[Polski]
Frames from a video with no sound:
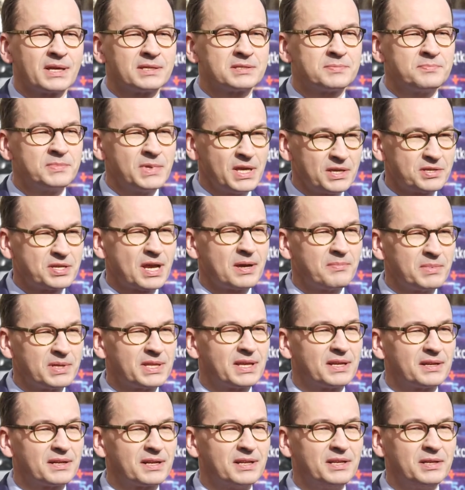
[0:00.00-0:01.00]
zmniejszamy
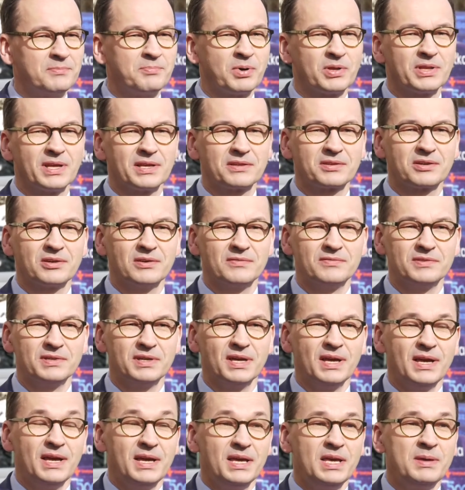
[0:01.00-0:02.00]
ten klin
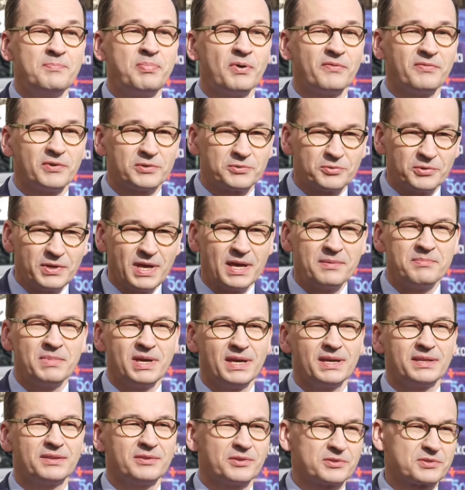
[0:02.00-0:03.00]
podatkowy i
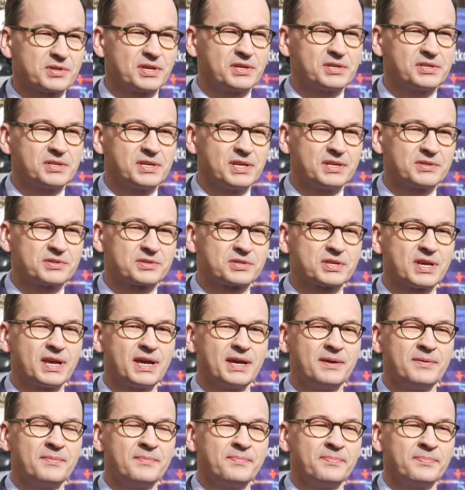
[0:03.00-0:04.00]
powodujemy jednocześnie,
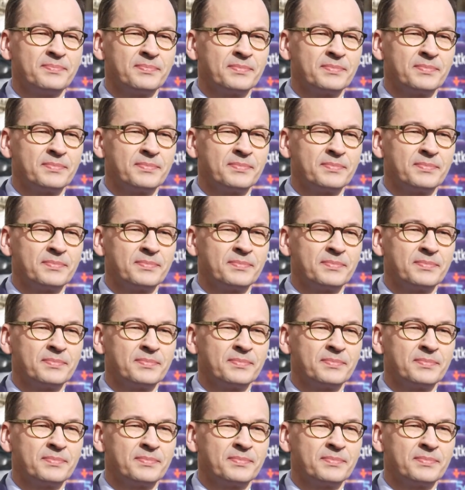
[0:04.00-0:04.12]
że